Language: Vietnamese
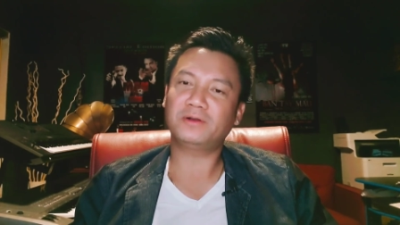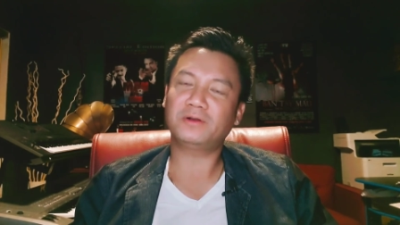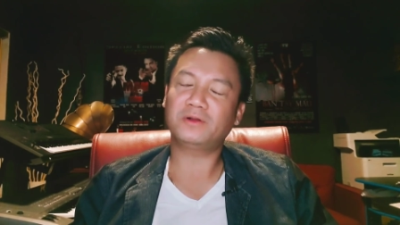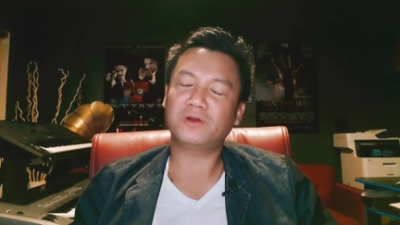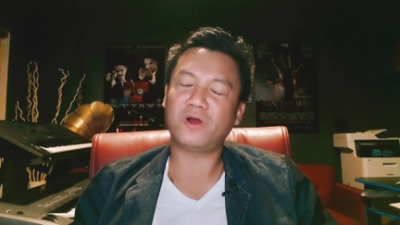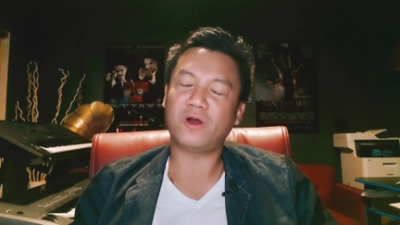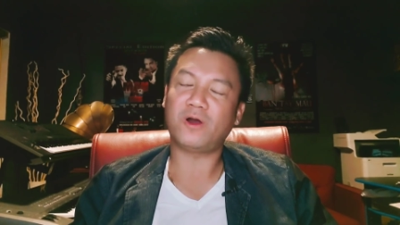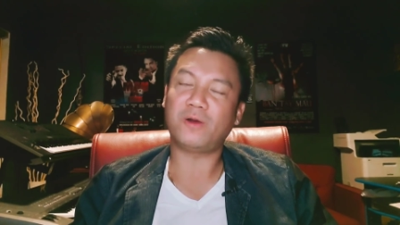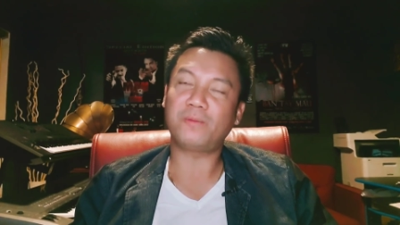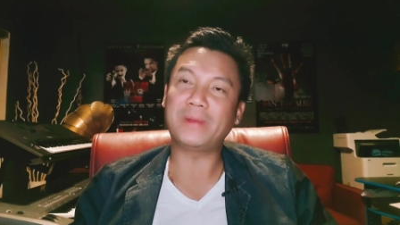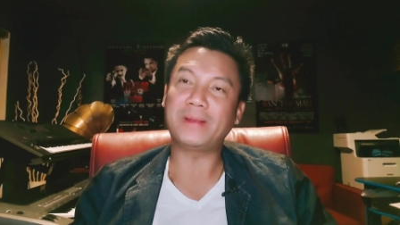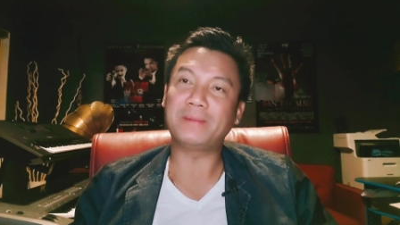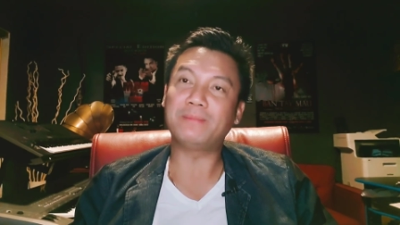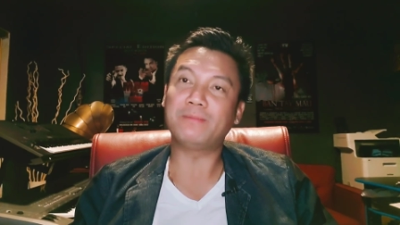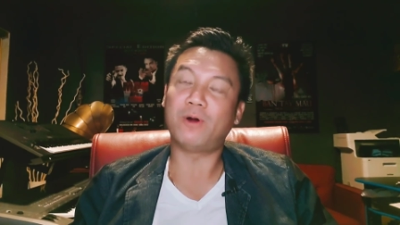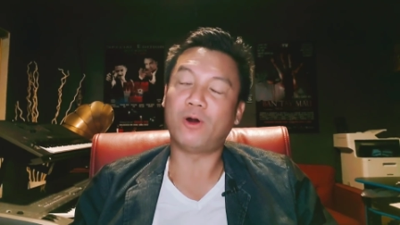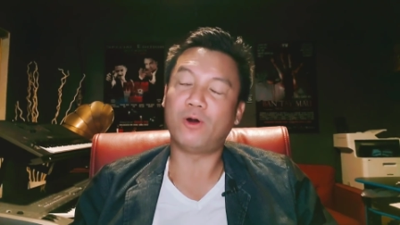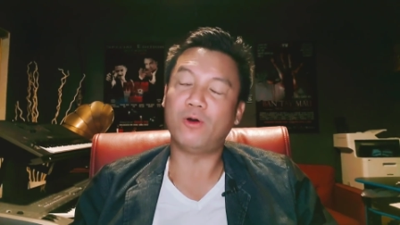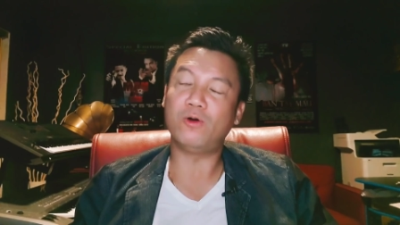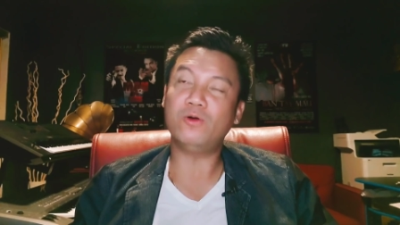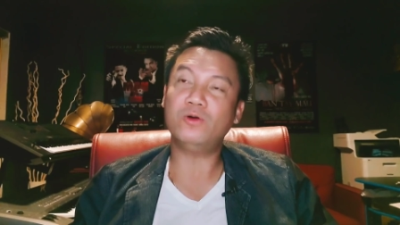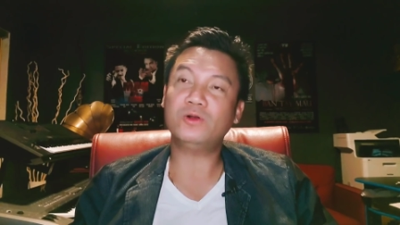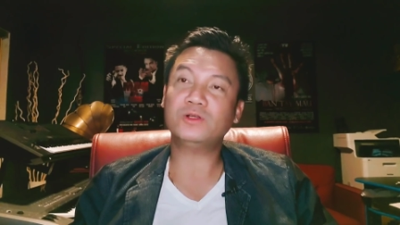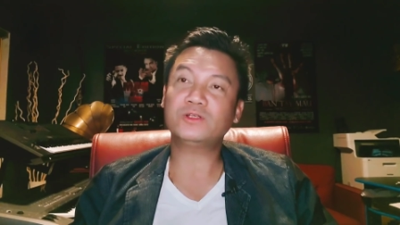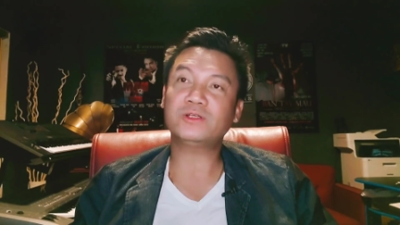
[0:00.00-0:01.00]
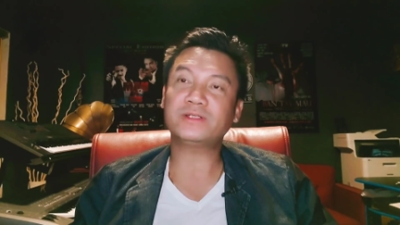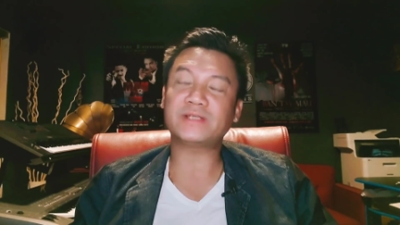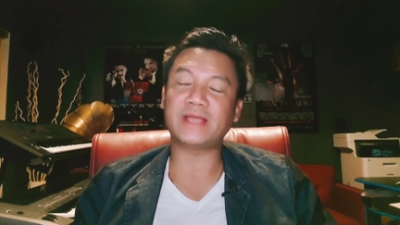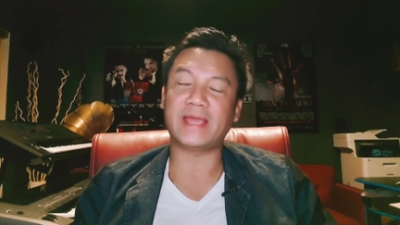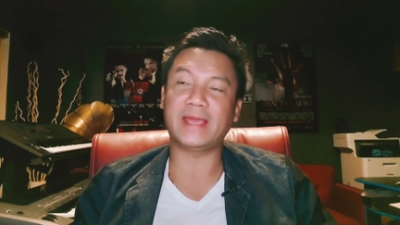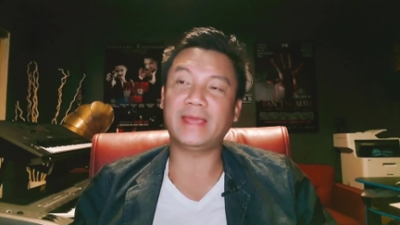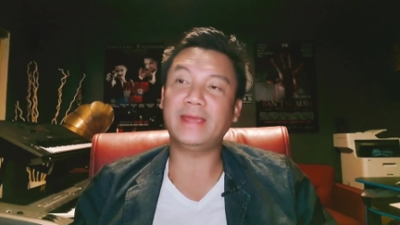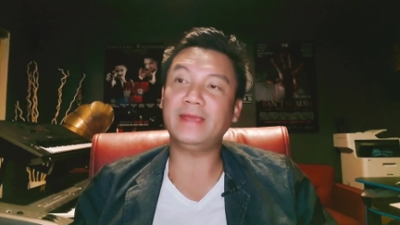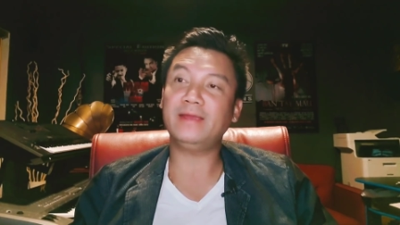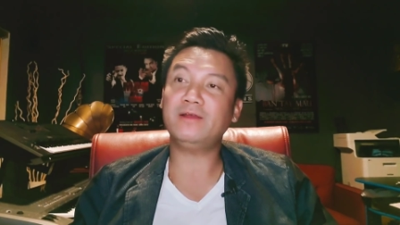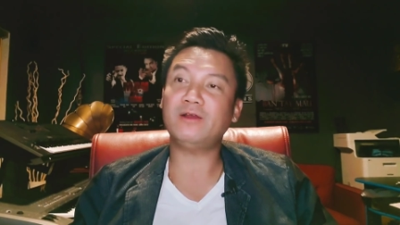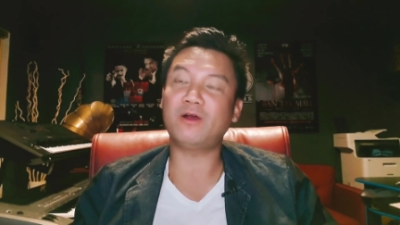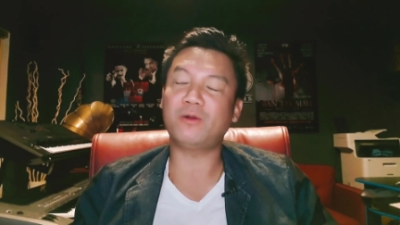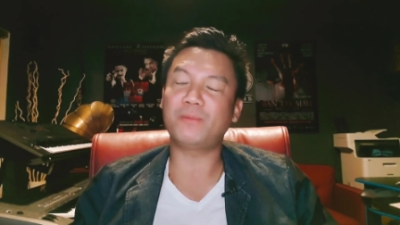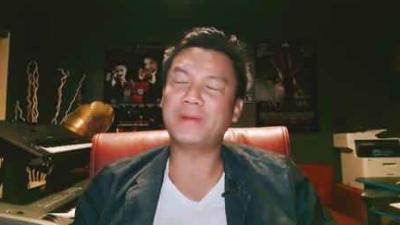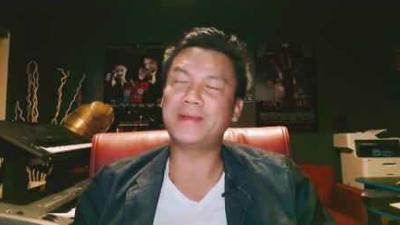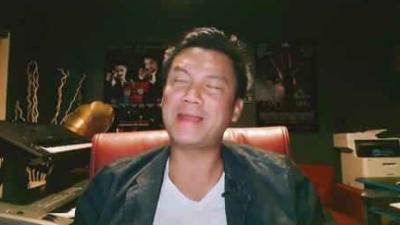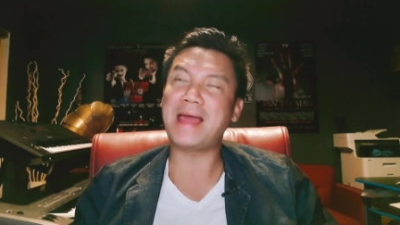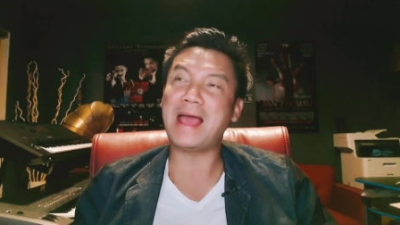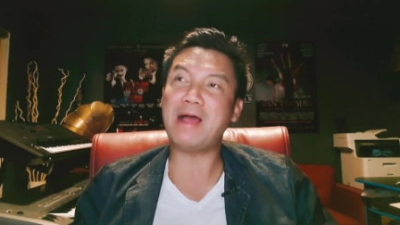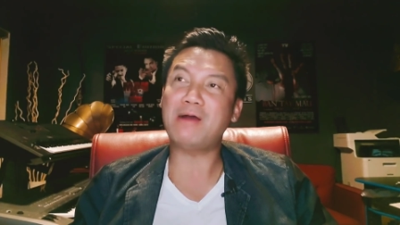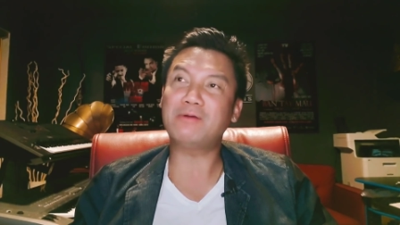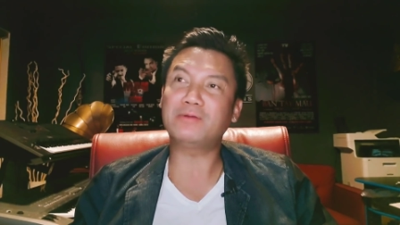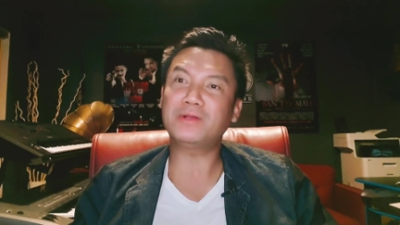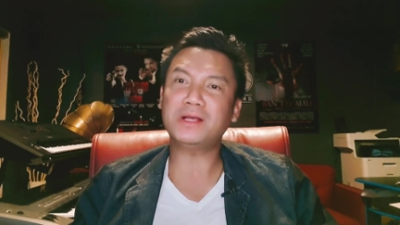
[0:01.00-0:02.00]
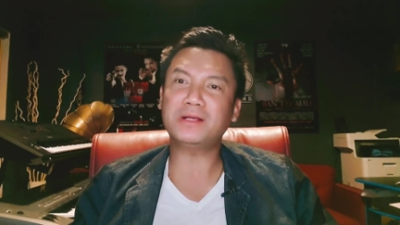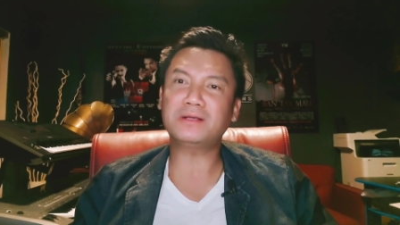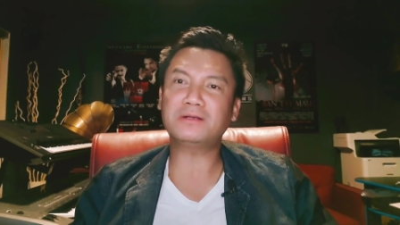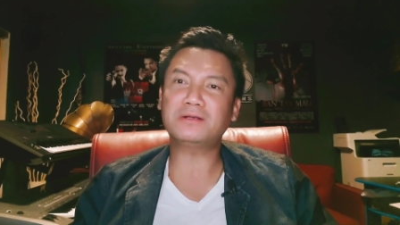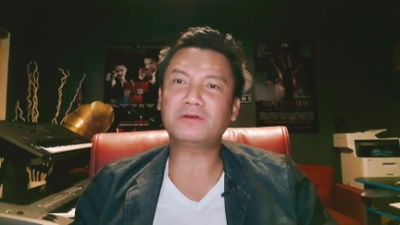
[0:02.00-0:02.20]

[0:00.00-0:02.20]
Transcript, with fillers: họ bị mổ sẽ họ bị đau nhất